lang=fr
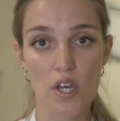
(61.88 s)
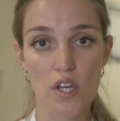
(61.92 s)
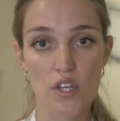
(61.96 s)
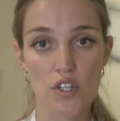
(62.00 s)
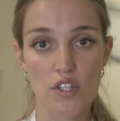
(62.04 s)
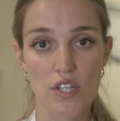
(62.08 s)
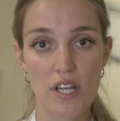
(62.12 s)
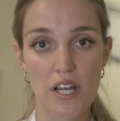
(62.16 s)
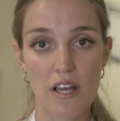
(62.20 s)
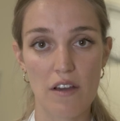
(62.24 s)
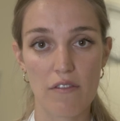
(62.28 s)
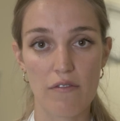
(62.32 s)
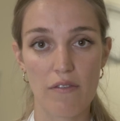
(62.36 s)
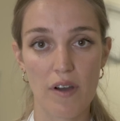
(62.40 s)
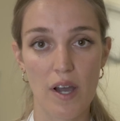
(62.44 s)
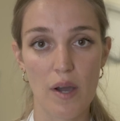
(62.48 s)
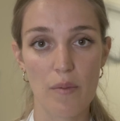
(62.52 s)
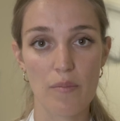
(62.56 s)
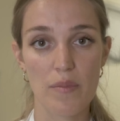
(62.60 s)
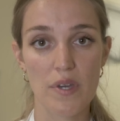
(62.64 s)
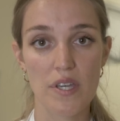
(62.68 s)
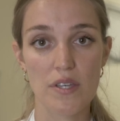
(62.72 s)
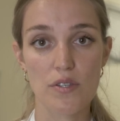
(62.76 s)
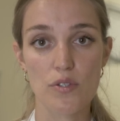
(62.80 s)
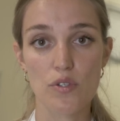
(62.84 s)
chez la
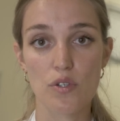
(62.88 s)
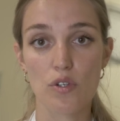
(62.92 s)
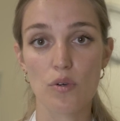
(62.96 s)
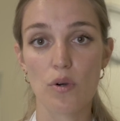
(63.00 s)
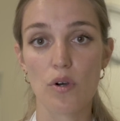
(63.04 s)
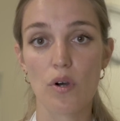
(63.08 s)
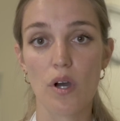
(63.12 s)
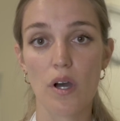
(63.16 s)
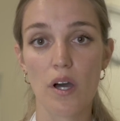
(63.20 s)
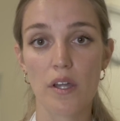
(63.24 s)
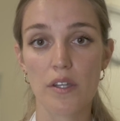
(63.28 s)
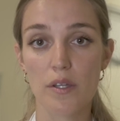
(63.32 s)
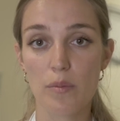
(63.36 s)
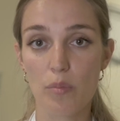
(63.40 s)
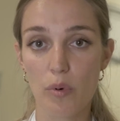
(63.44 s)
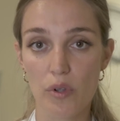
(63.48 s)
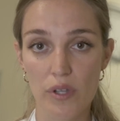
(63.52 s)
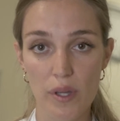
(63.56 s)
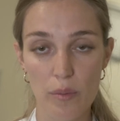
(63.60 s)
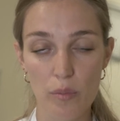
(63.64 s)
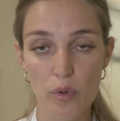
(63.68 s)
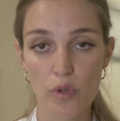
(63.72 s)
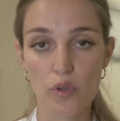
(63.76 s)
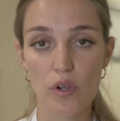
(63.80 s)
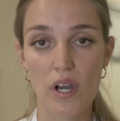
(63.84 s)
femme et ce
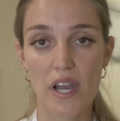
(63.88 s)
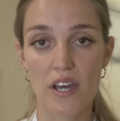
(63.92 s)
indépendamment de